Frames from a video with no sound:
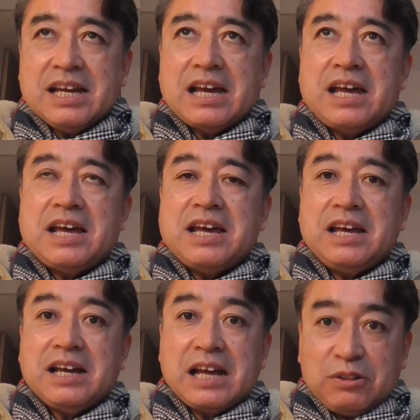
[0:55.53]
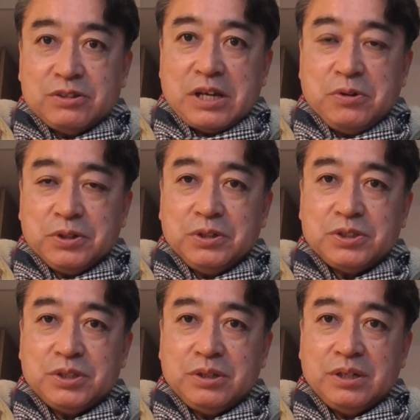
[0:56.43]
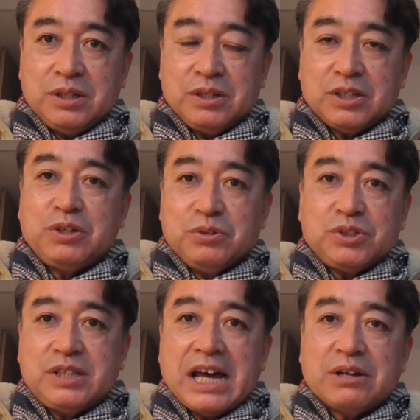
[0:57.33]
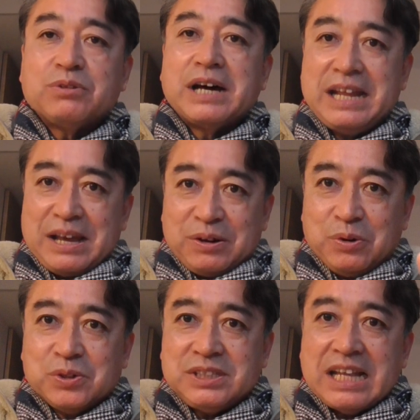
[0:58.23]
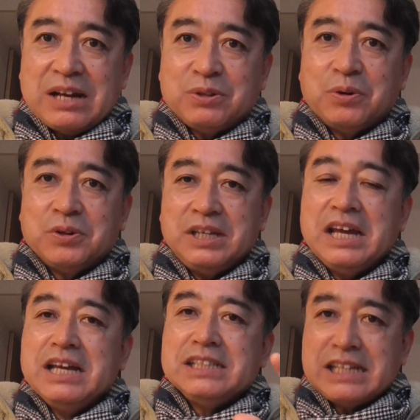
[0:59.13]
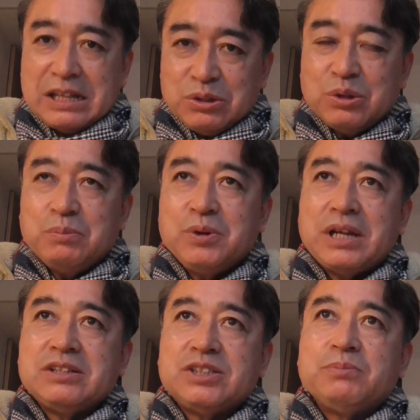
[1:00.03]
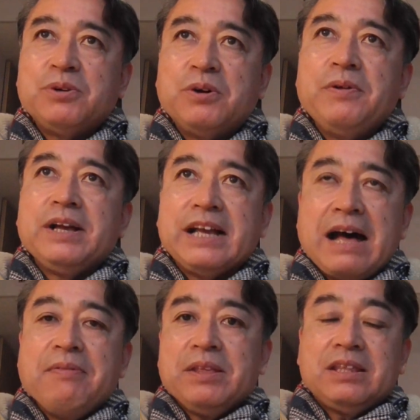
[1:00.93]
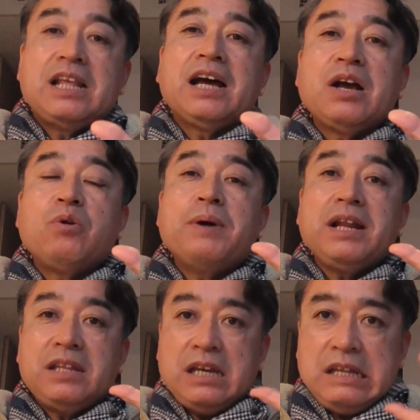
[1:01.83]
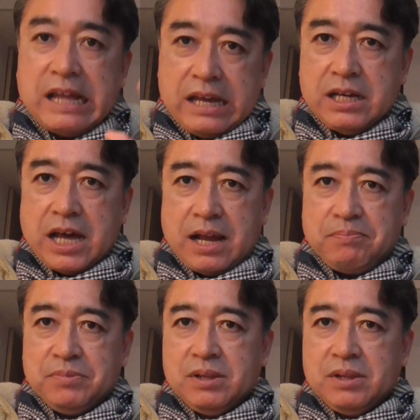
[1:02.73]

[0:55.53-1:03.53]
えー、監督が要求する球種であるとかねコースであるところにちゃんと僕らの質問をが投げ込まれていないから